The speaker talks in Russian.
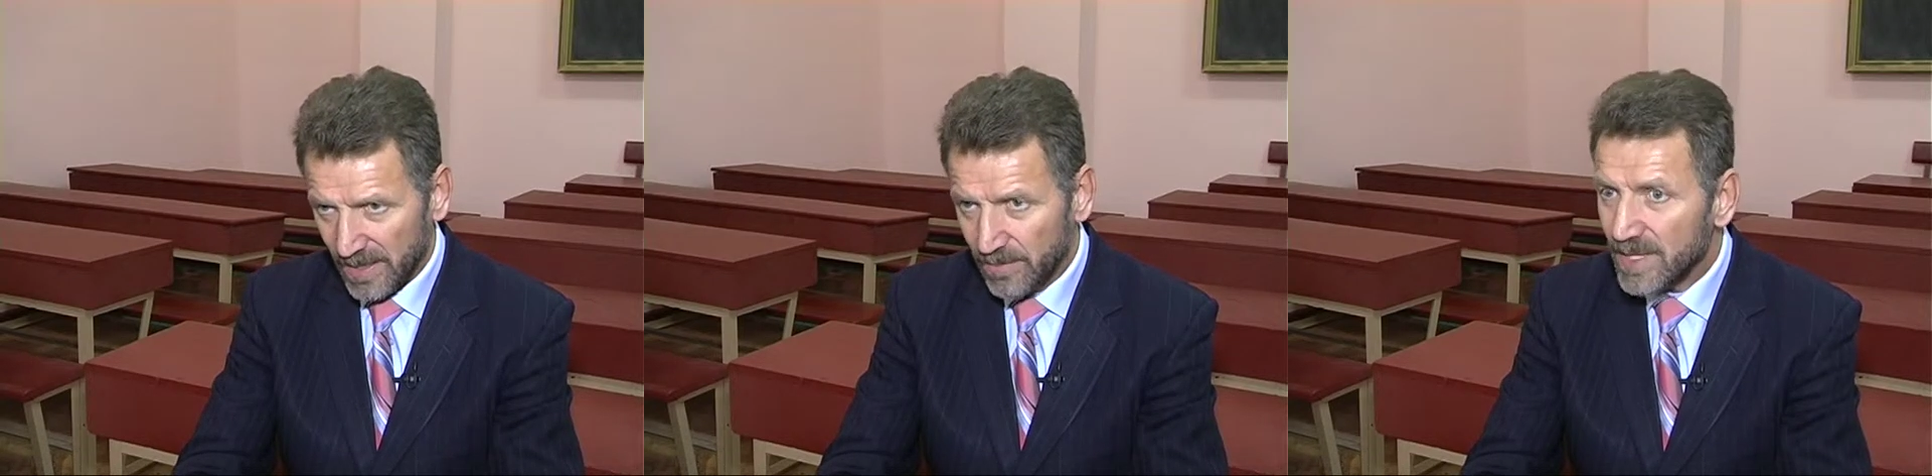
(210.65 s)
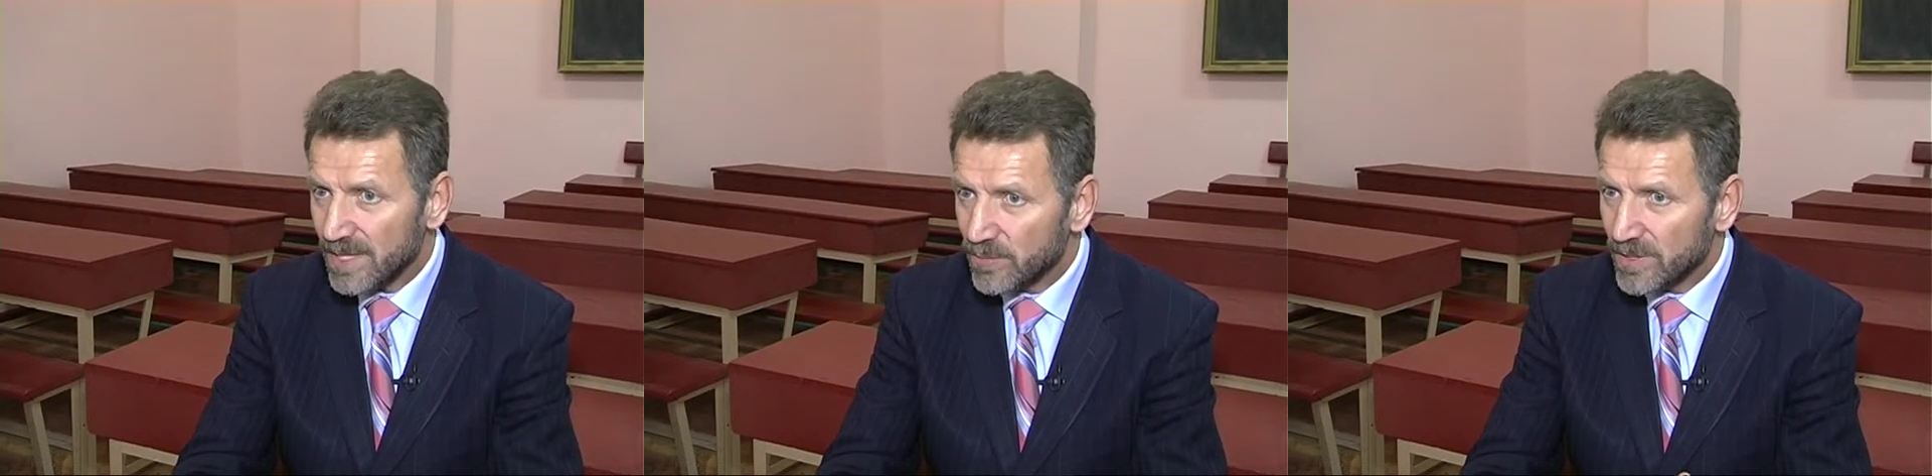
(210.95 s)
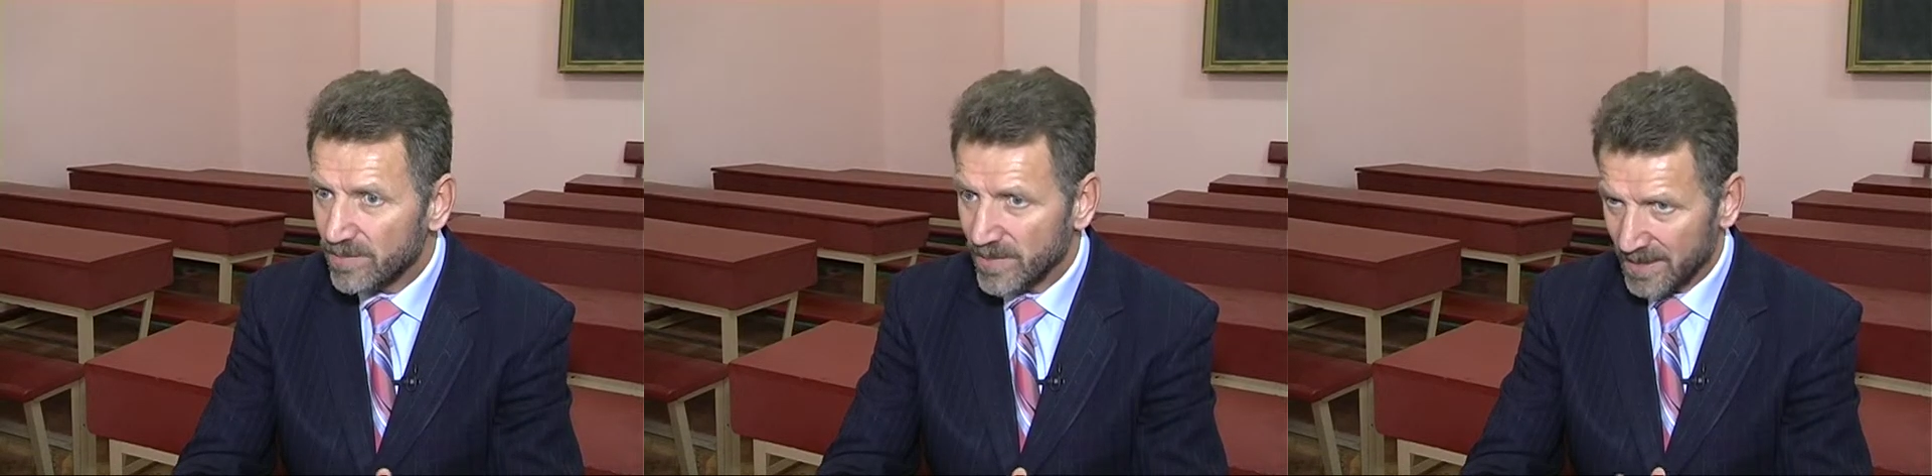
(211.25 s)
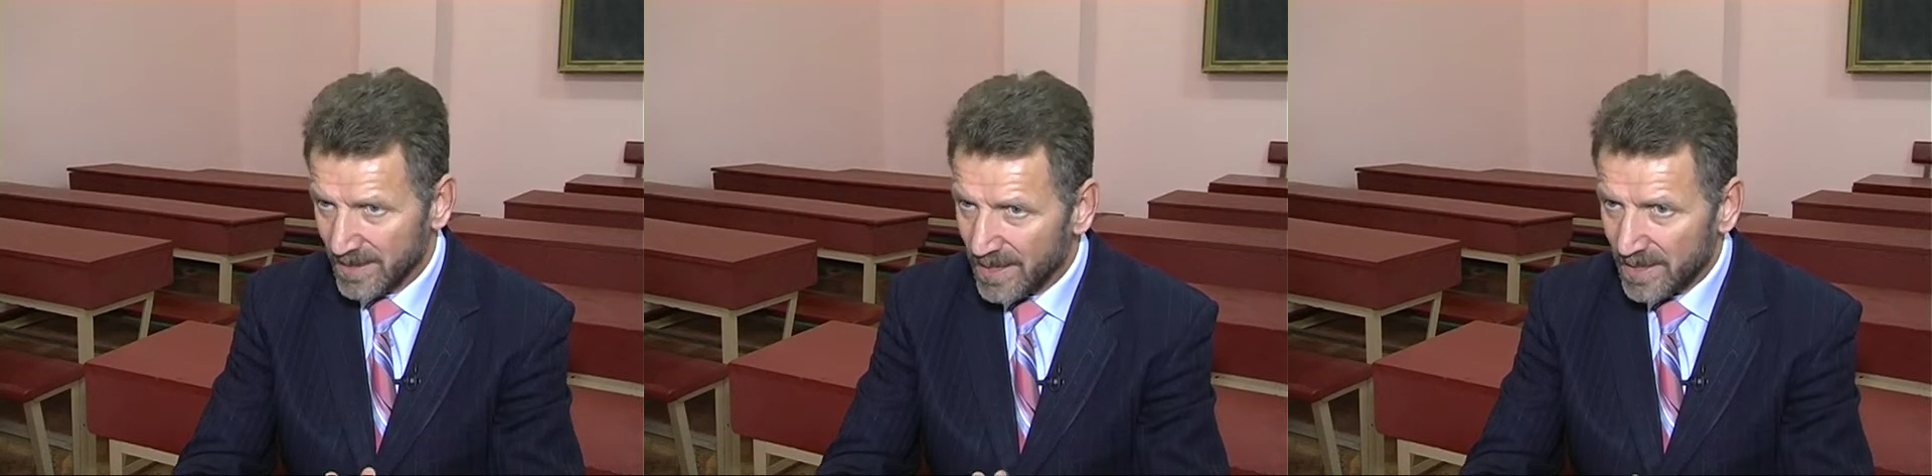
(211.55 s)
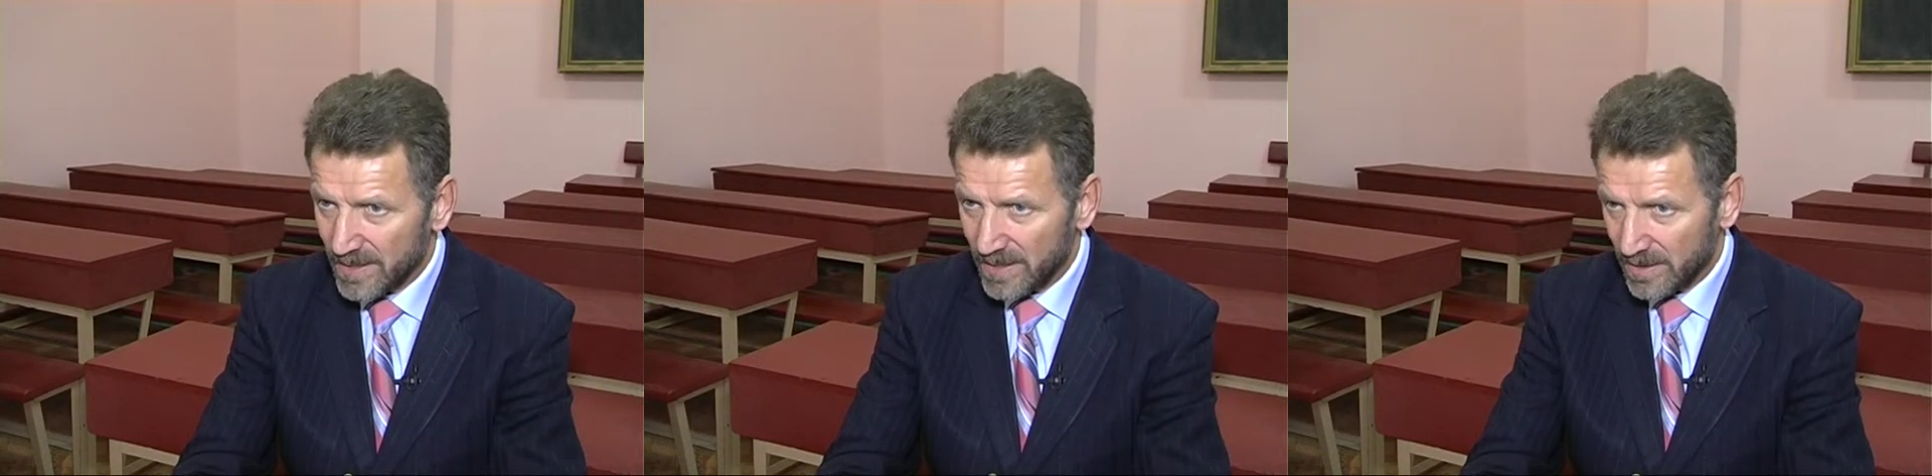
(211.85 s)
и мы это будем
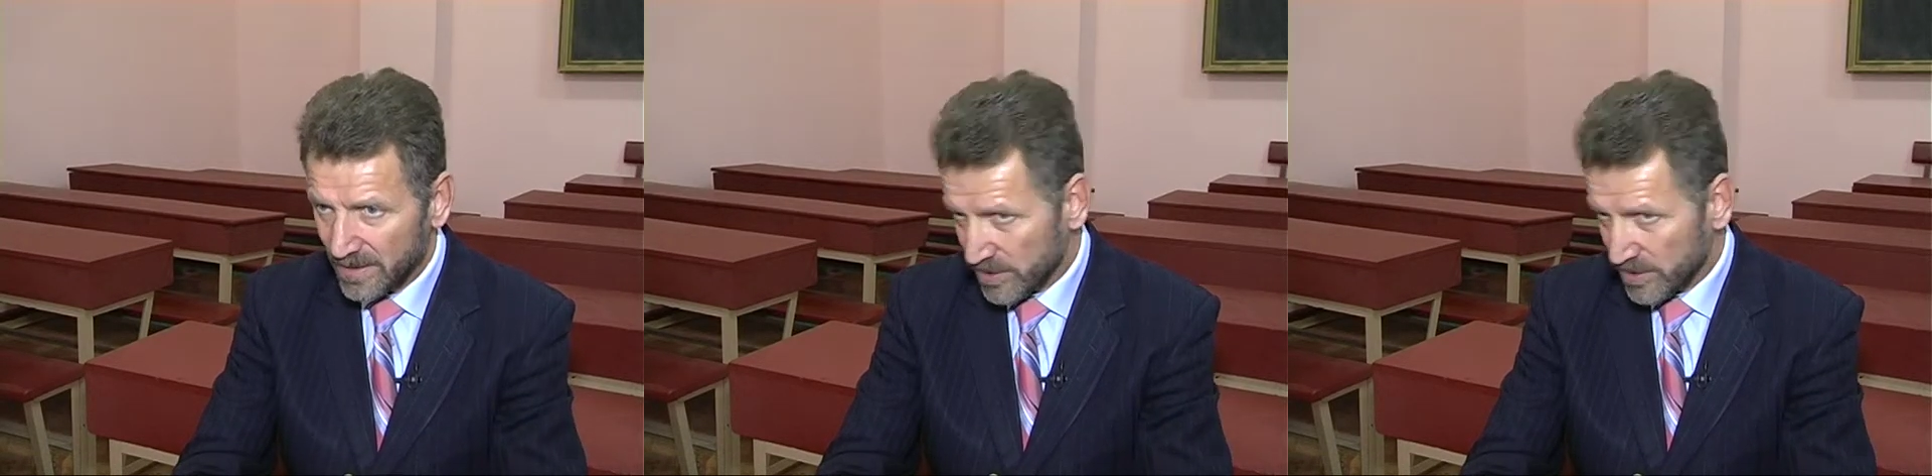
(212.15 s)
делать,